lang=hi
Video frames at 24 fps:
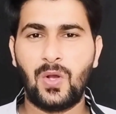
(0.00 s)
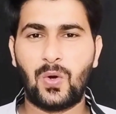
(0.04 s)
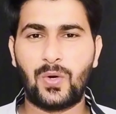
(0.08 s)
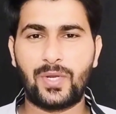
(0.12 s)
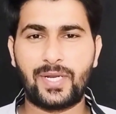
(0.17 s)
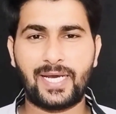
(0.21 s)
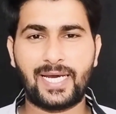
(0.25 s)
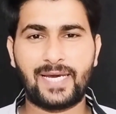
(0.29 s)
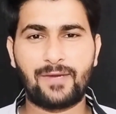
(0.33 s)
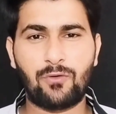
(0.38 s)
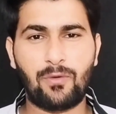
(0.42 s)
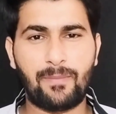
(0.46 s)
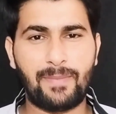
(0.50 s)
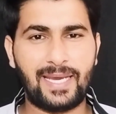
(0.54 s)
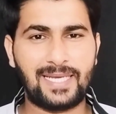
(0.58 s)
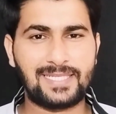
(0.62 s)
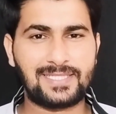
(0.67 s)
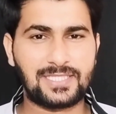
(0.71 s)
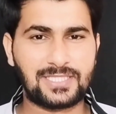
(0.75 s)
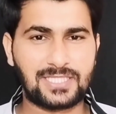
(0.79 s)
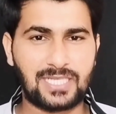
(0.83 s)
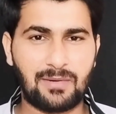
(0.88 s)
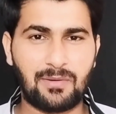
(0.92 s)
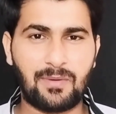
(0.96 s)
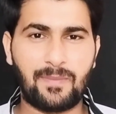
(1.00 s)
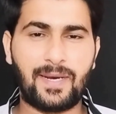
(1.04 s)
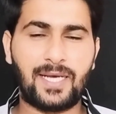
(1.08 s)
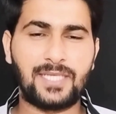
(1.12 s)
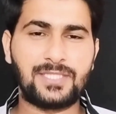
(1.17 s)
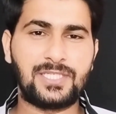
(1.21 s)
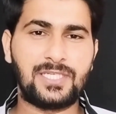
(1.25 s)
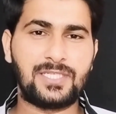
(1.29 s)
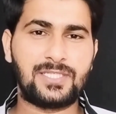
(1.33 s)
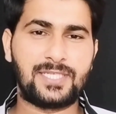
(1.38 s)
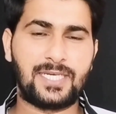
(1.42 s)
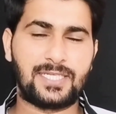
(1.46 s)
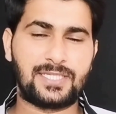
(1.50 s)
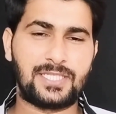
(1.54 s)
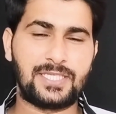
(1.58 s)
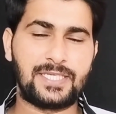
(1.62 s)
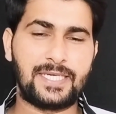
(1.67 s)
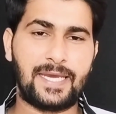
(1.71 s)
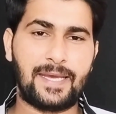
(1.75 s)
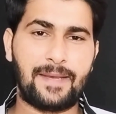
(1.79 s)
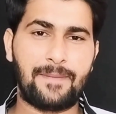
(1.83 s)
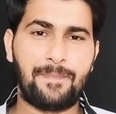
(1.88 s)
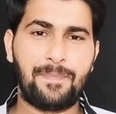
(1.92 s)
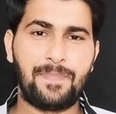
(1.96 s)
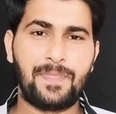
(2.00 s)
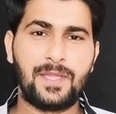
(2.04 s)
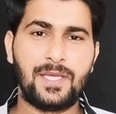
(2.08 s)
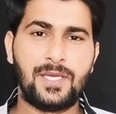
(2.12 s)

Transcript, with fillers: और अगर वो मैच इस्लामाबाद जीत जाती है